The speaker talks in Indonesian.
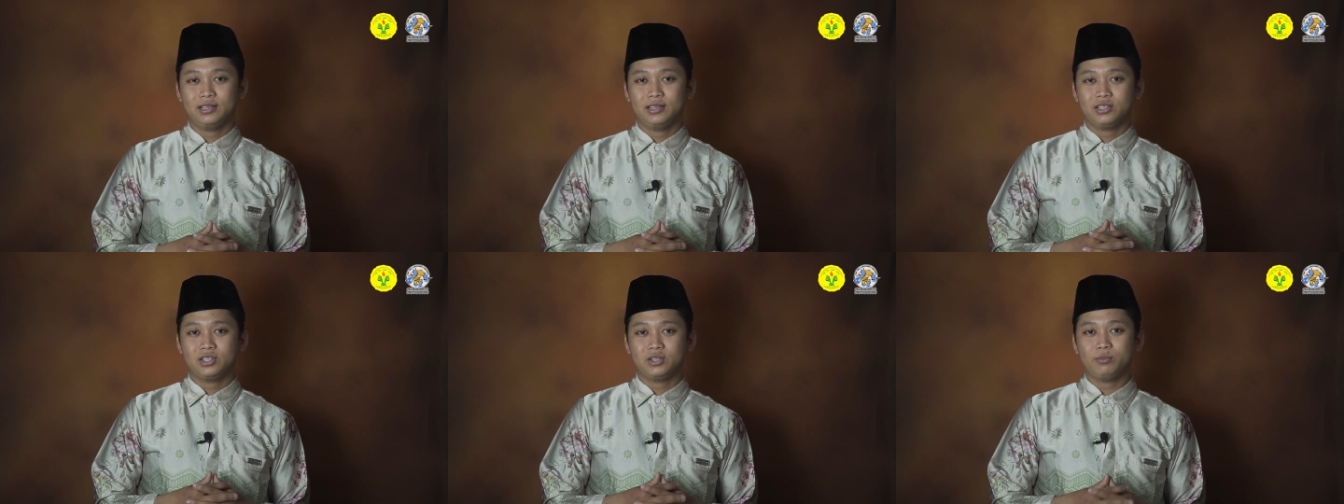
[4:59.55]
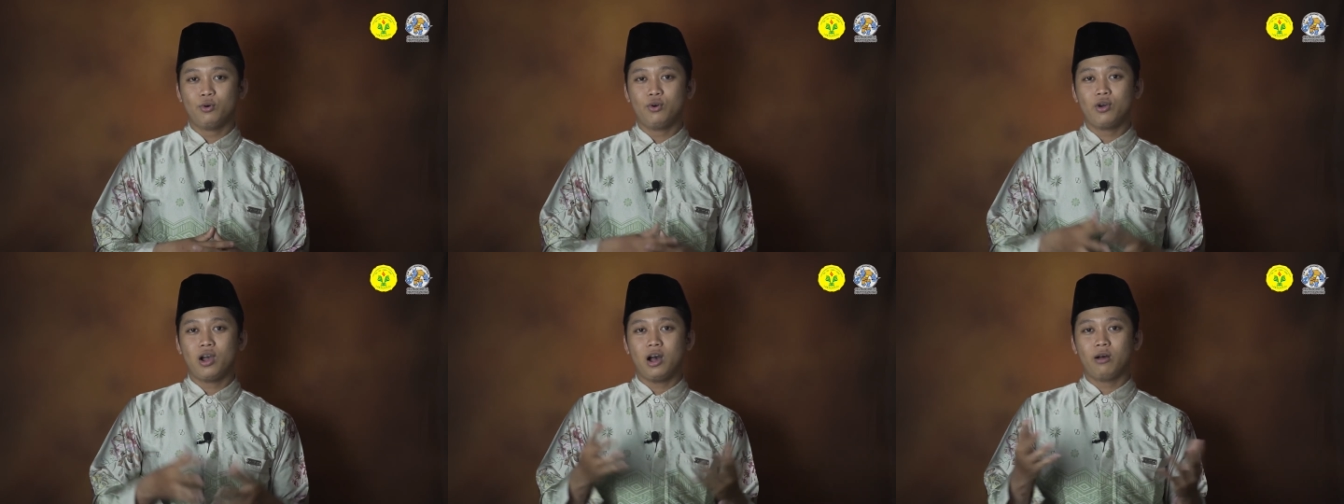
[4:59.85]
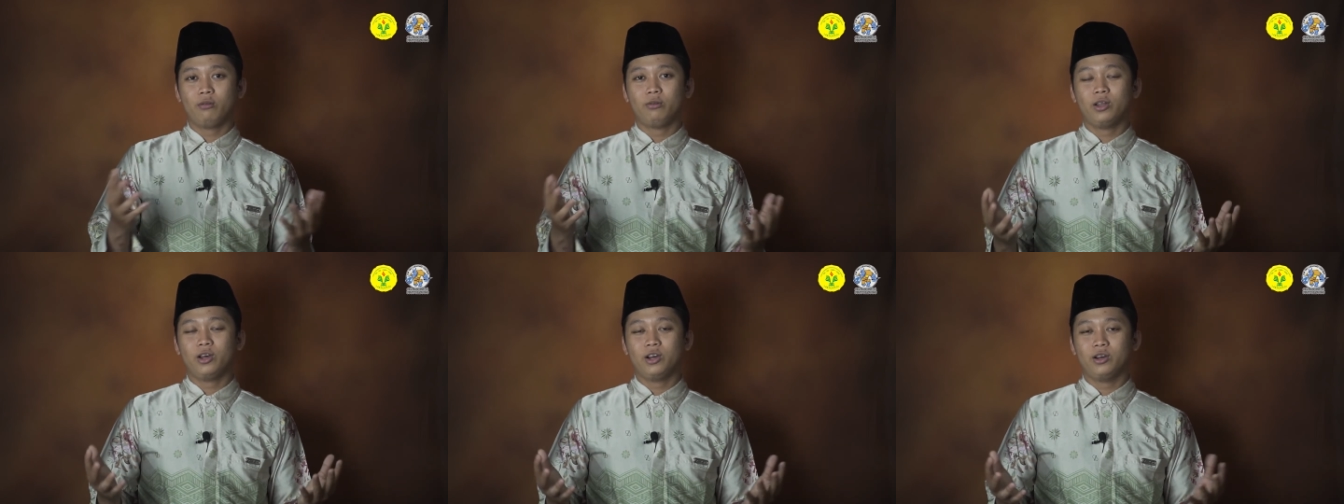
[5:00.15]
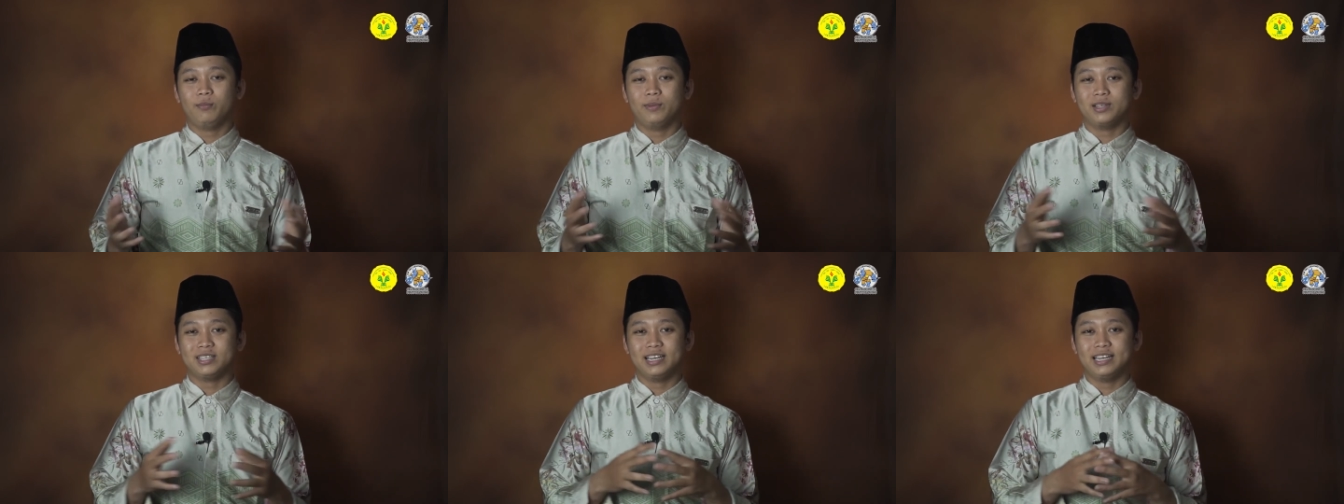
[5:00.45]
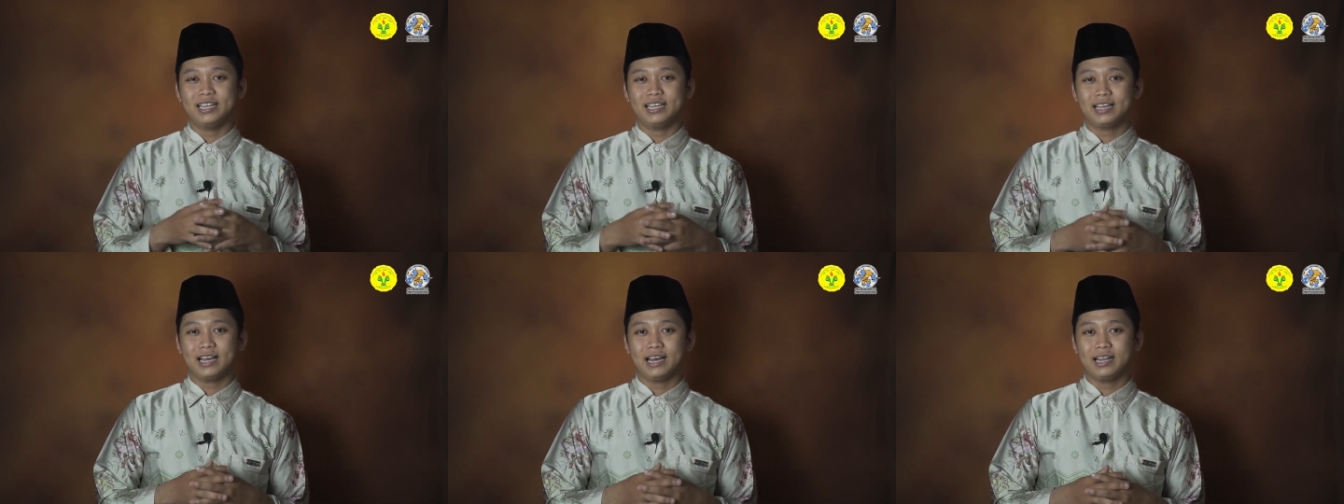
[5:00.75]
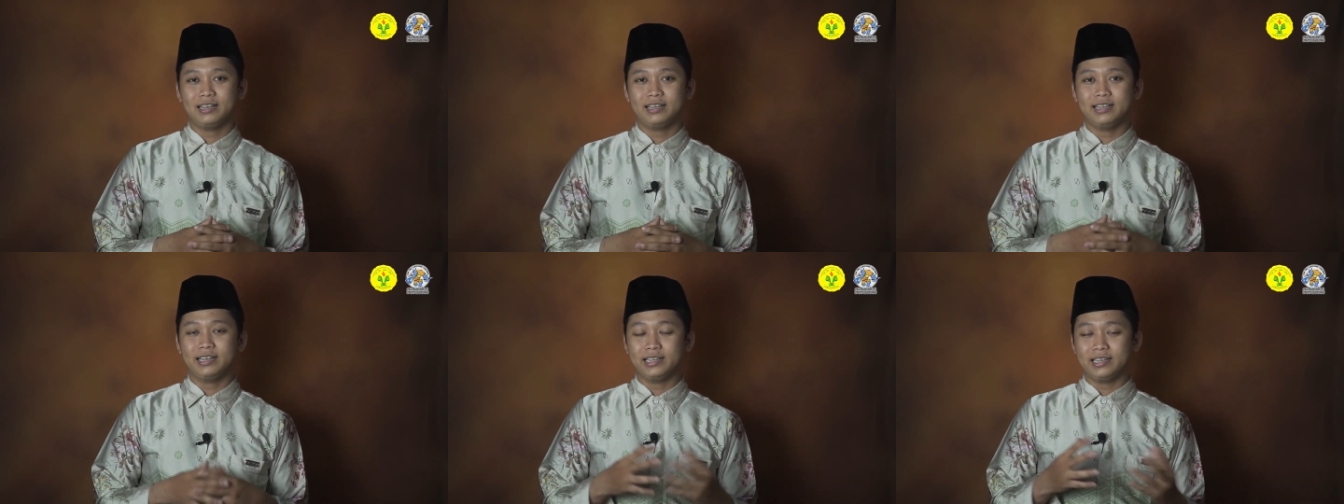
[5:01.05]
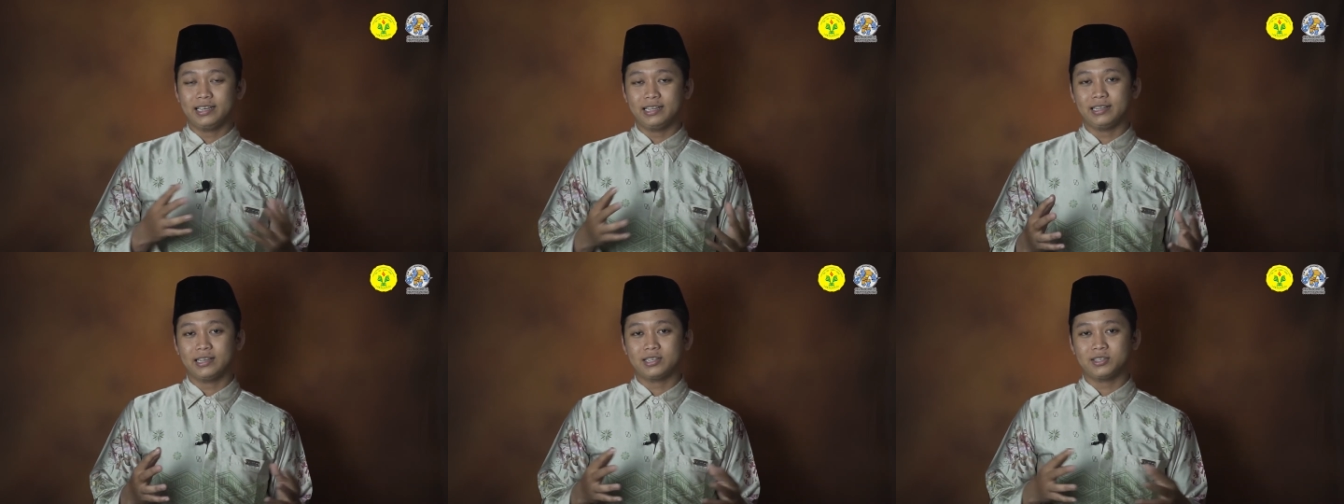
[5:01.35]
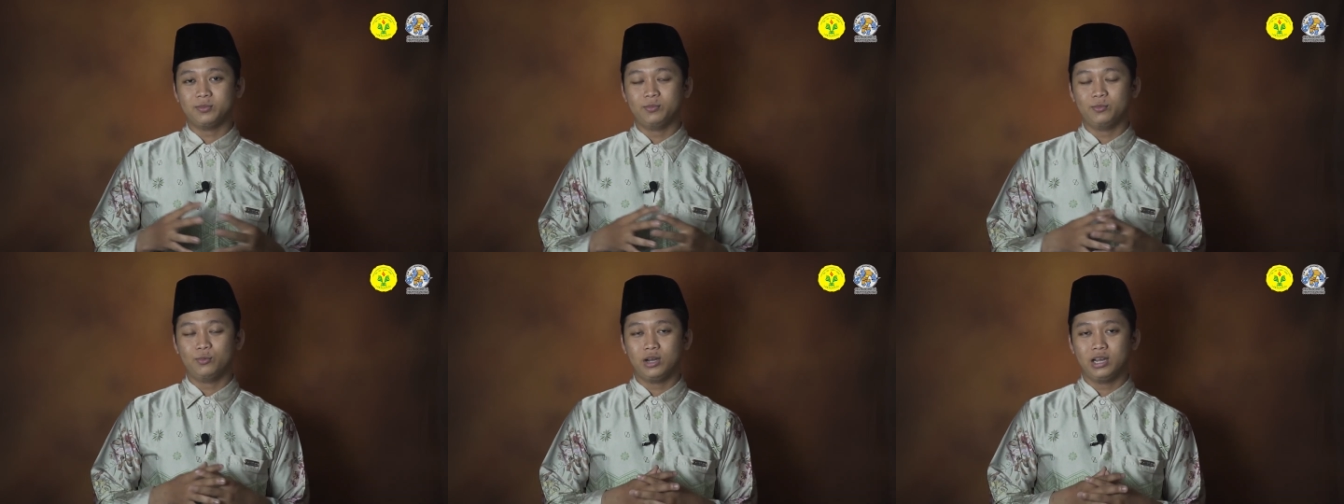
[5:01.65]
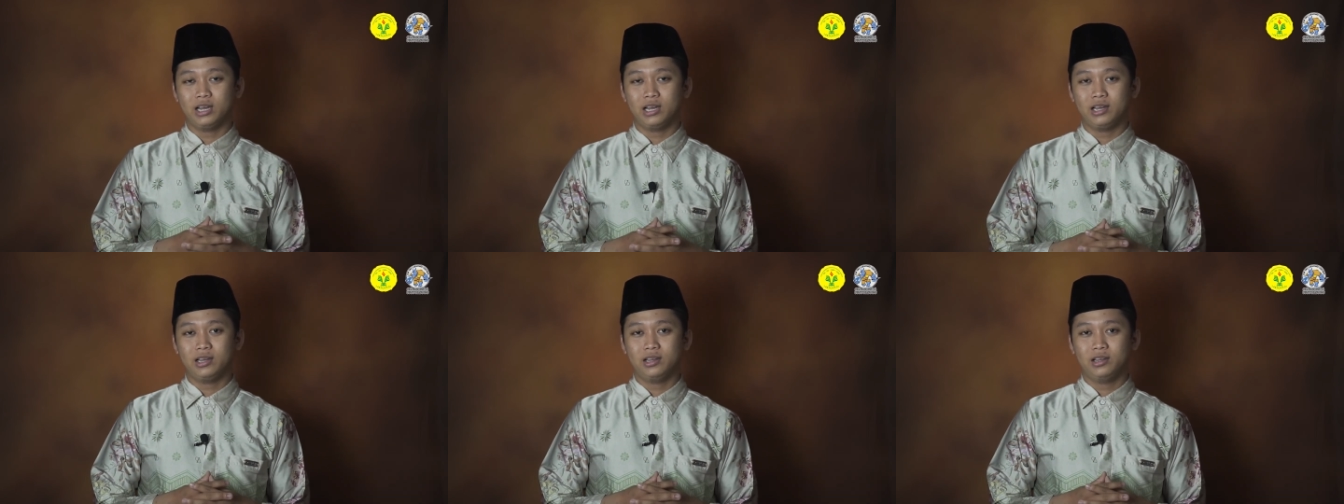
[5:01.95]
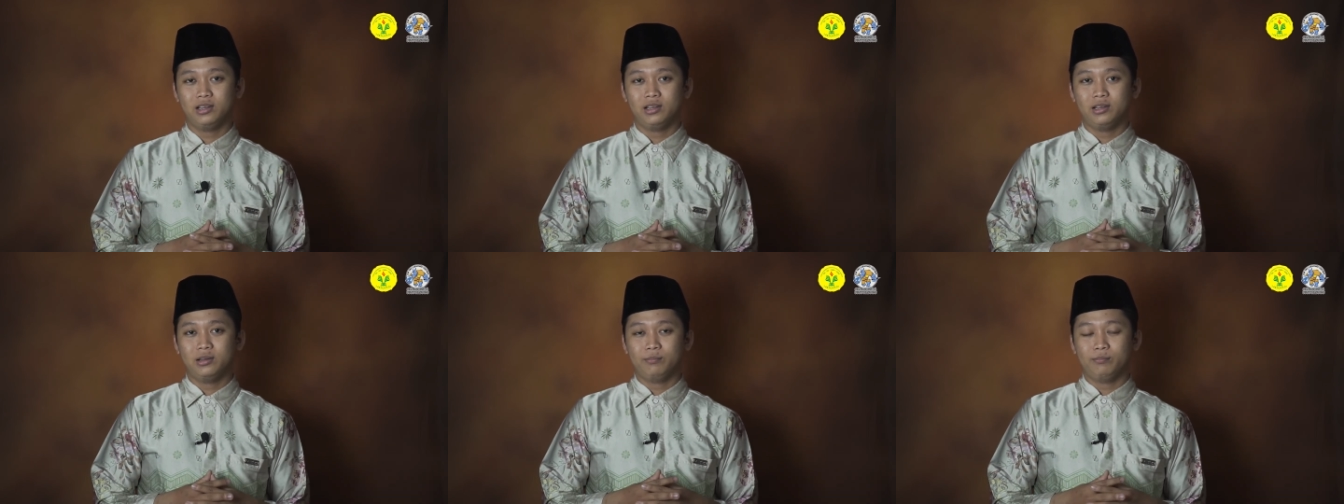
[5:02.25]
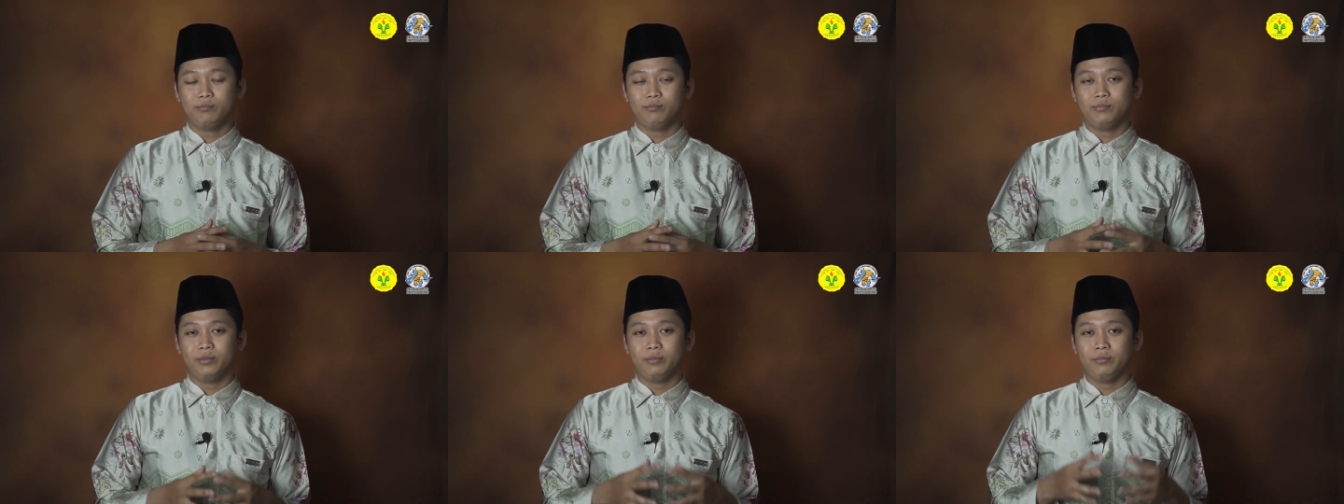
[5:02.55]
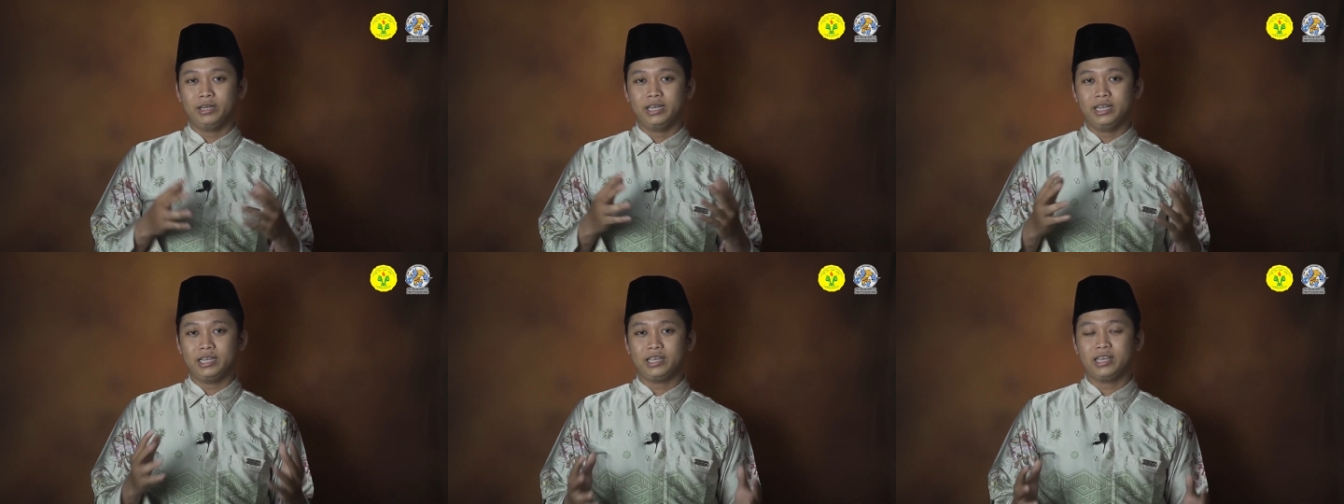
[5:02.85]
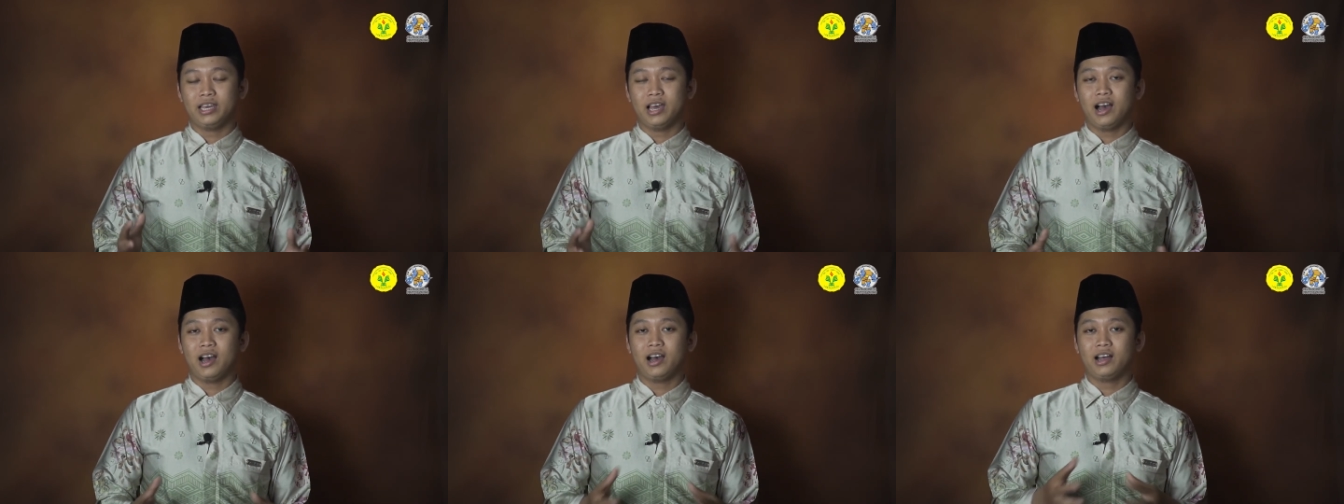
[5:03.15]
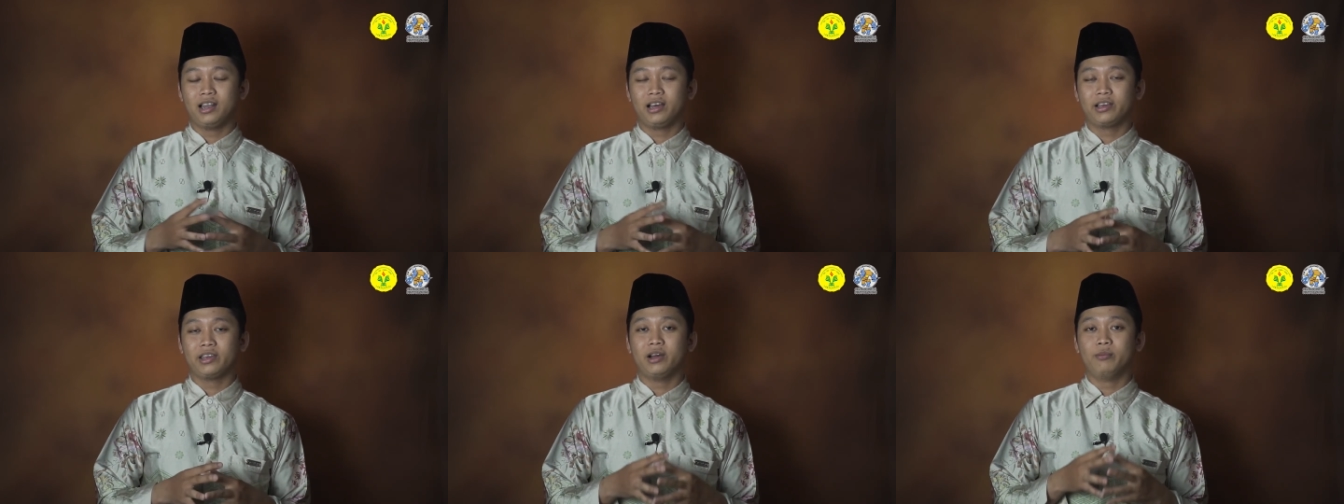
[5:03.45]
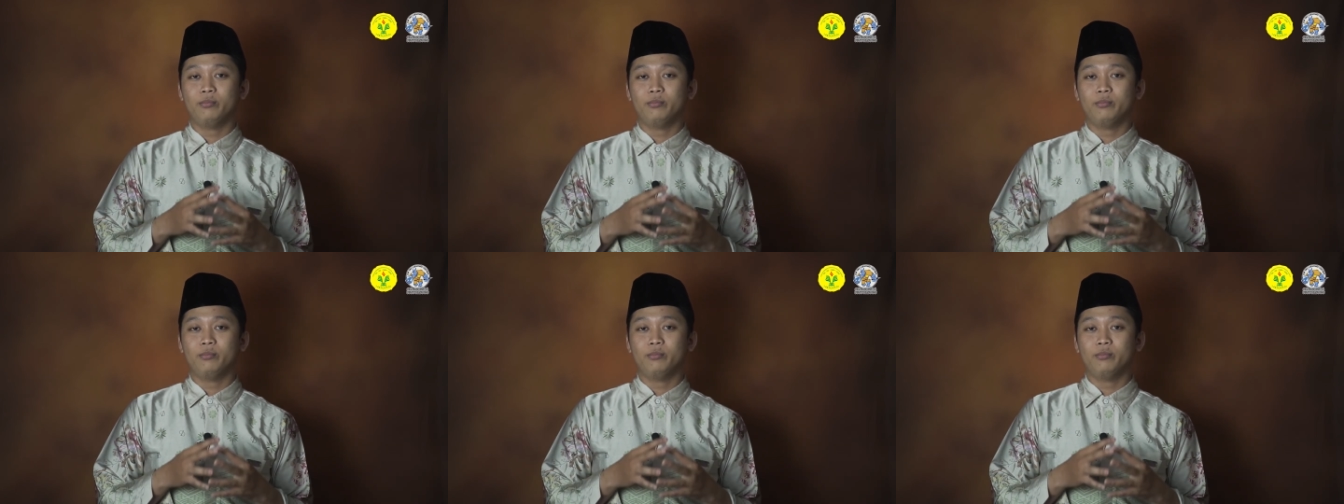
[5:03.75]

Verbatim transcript: Semoga Allah menjadikan diri kita semua memiliki akhlak yang